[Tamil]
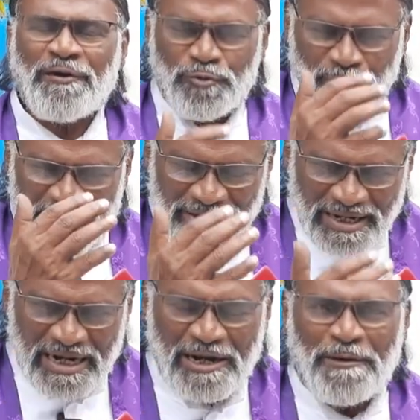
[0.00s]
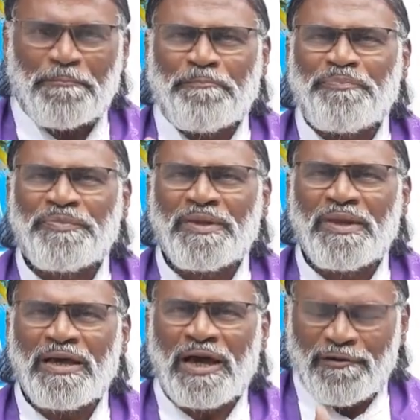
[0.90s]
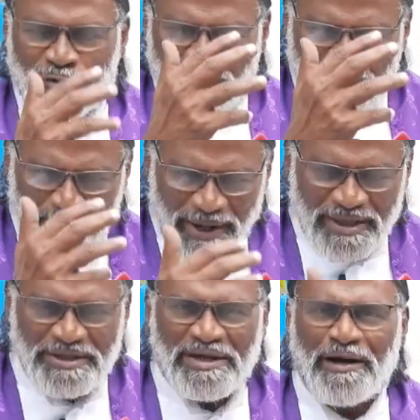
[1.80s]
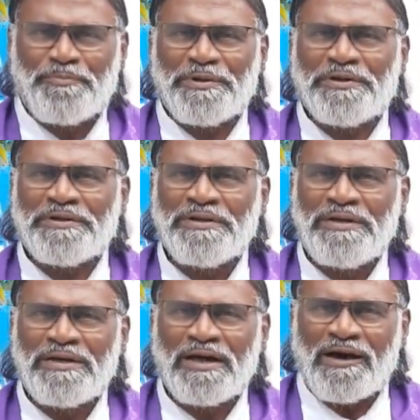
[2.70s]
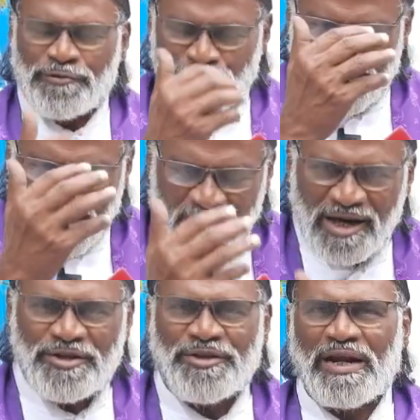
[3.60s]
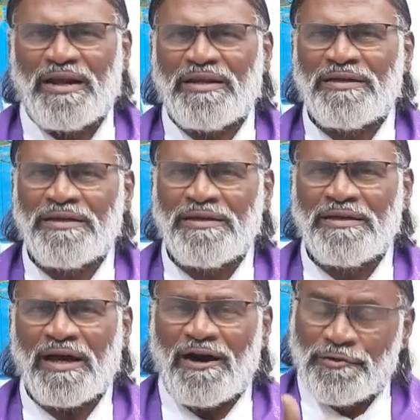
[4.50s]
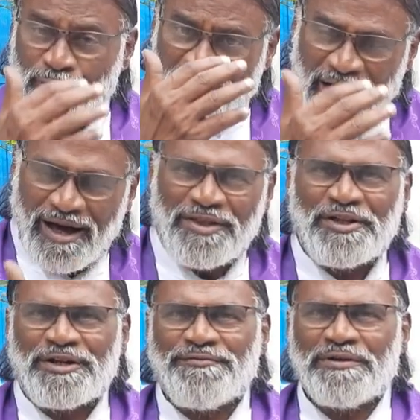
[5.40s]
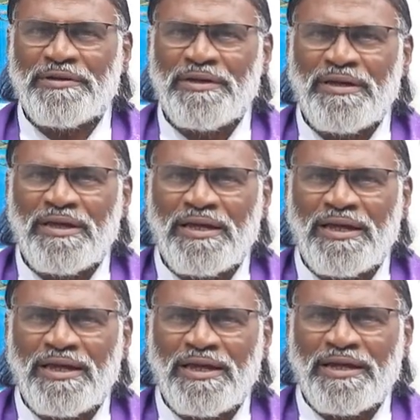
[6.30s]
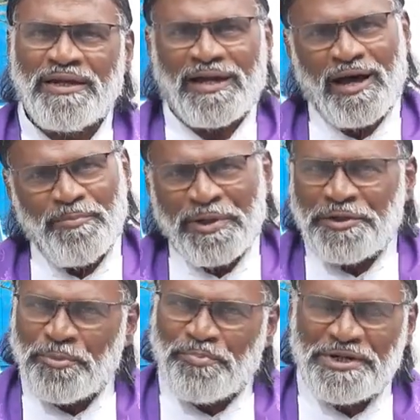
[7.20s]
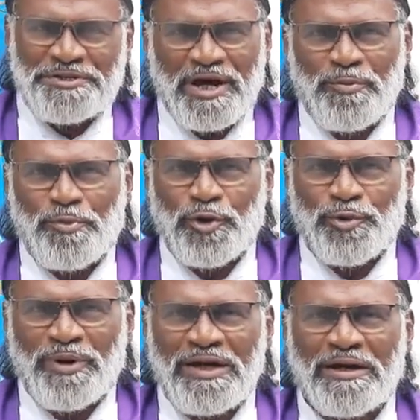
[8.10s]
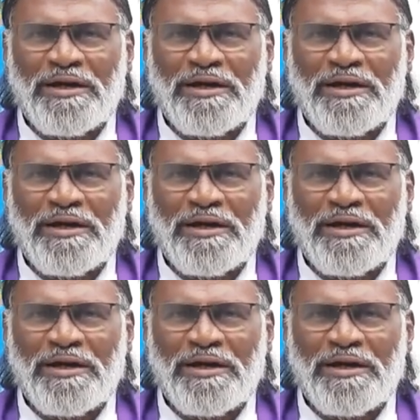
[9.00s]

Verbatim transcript: அவருடைய இரக்கம் அவருடைய பாதுகாப்பு அவருடைய ஆறுதல் அவருடைய ஆதரவு நாம் மட்டும் பெற்றால் போதுமா